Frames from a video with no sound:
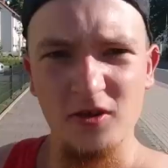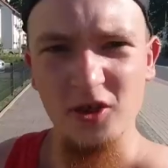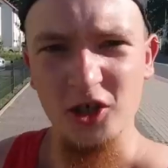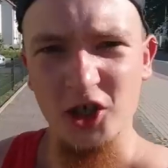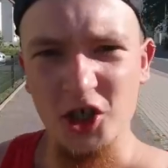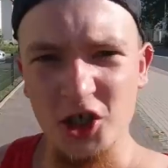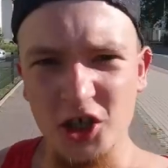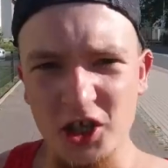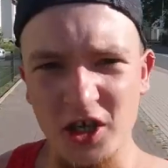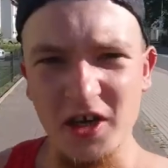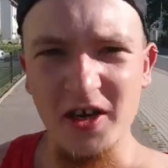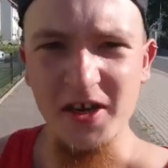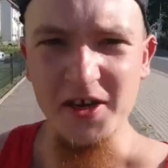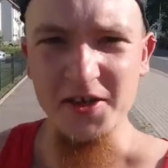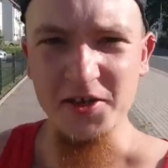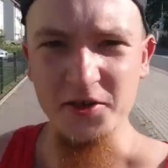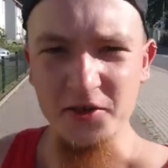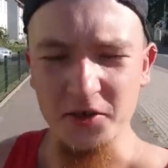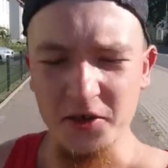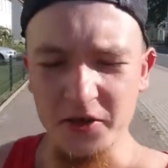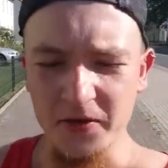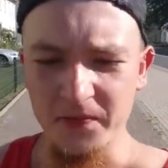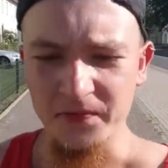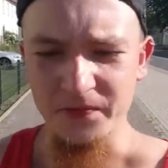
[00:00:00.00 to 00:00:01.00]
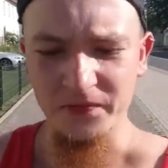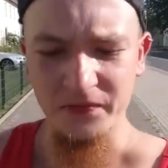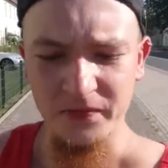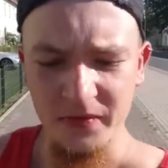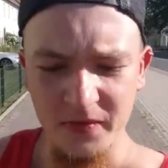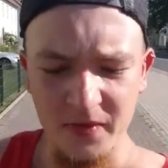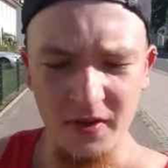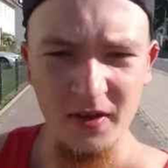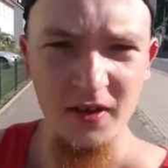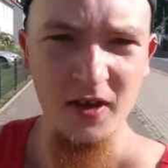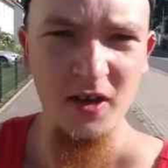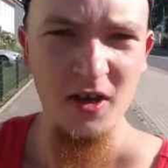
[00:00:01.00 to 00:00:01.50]
Oh Scheiße.
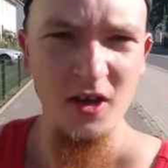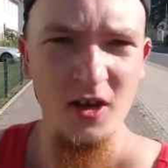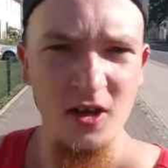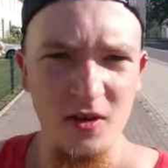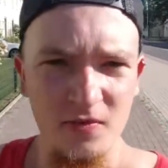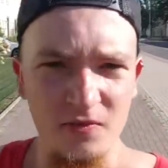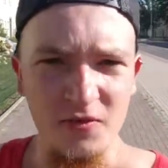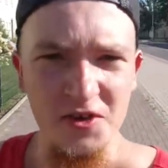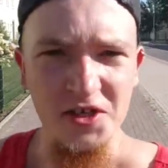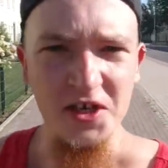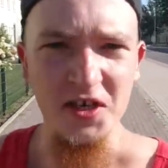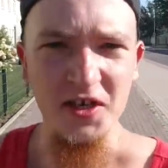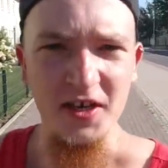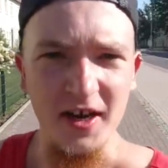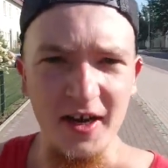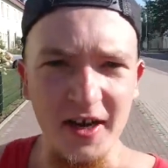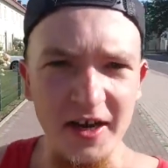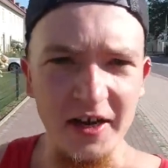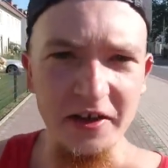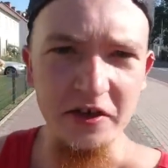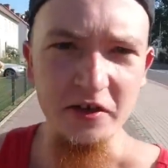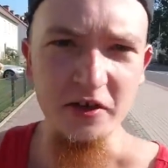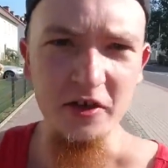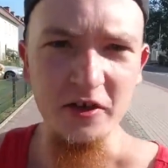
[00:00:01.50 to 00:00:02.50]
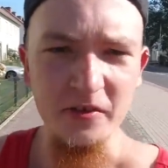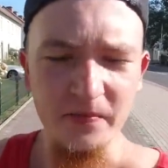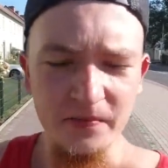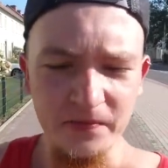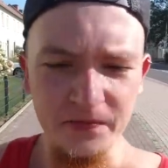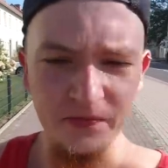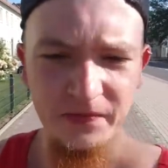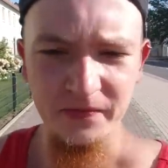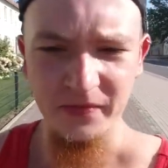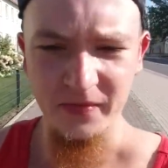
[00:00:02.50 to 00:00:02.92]
Wir sind gerade,